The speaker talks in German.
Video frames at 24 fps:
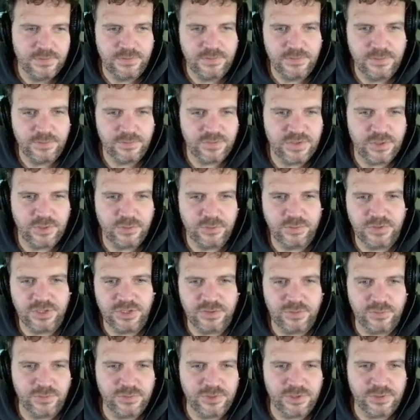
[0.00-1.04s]
Dupti dupti
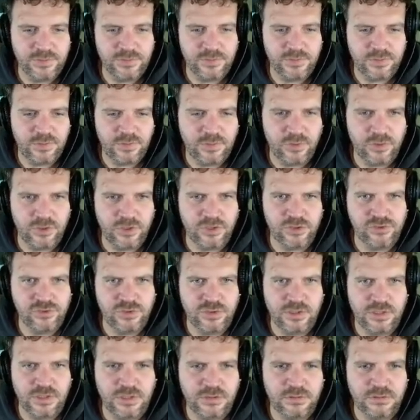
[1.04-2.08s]
dupti du. Oh, ganz schön
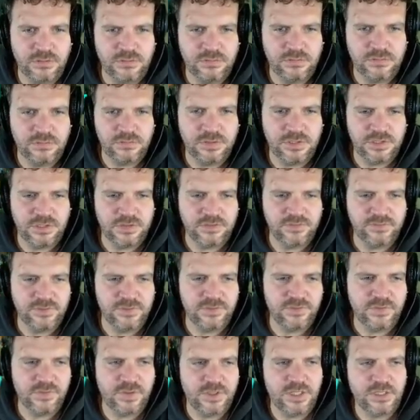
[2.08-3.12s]
lang. Geht das Video
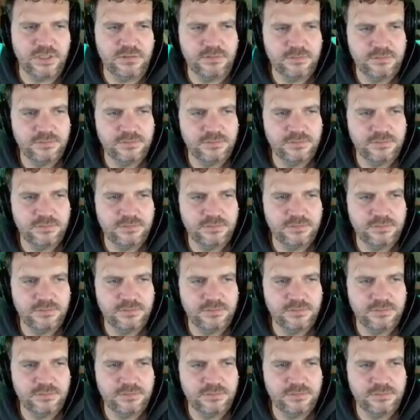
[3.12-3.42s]
so lang?